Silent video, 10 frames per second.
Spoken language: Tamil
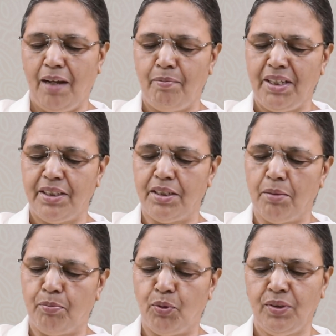அமைதி
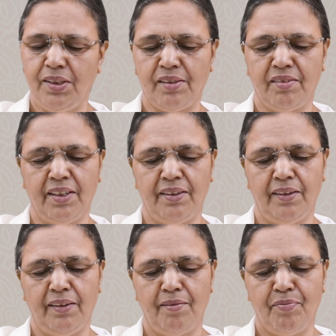எப்போது
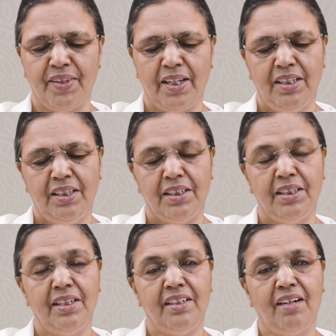இருந்தது
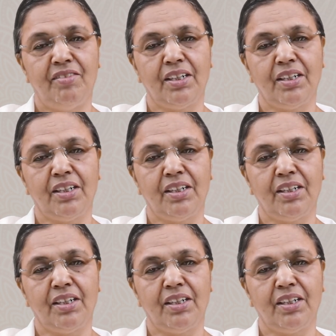இதை